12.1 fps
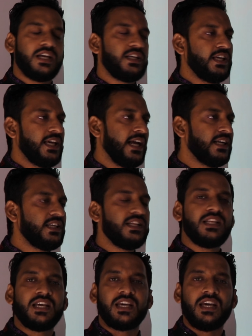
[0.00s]
একটি
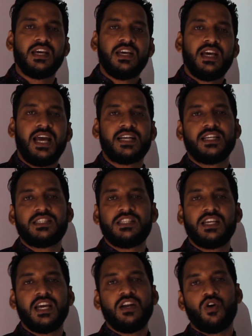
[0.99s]
ক্যান্টিন থেকে একটা
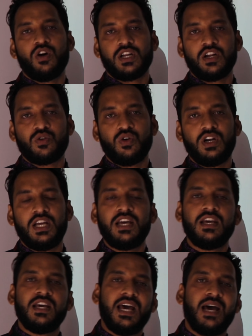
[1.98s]
চিকেন চিকেন অর্ডার করলে
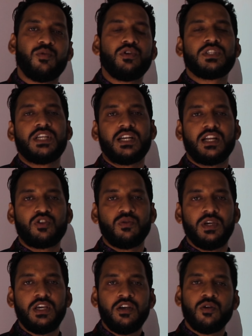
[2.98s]
এবং সেটা
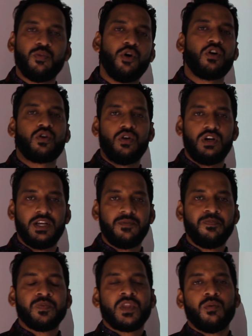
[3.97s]
তুমি ভোগ করলে
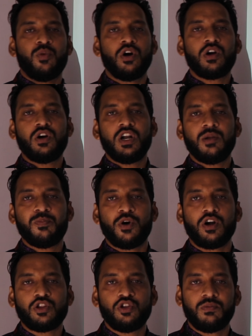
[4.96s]
ভোগ করার
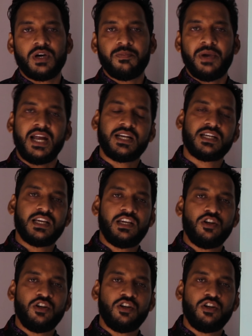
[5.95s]
পর তোমার ভ্যাটটা